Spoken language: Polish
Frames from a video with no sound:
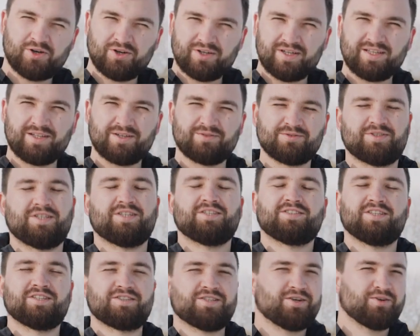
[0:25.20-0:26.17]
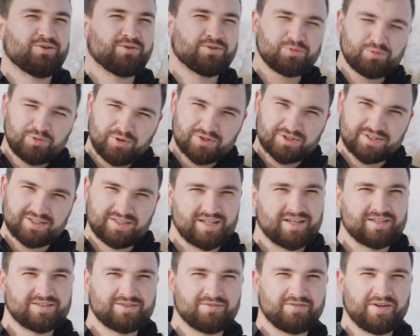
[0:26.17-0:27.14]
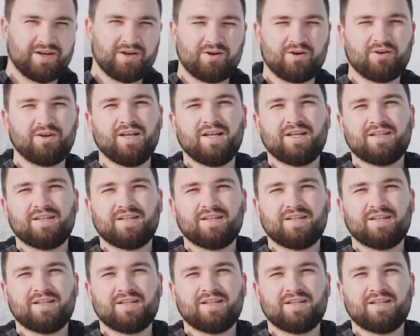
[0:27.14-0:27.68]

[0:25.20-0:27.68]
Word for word: Kolejną część naszego długodystansowego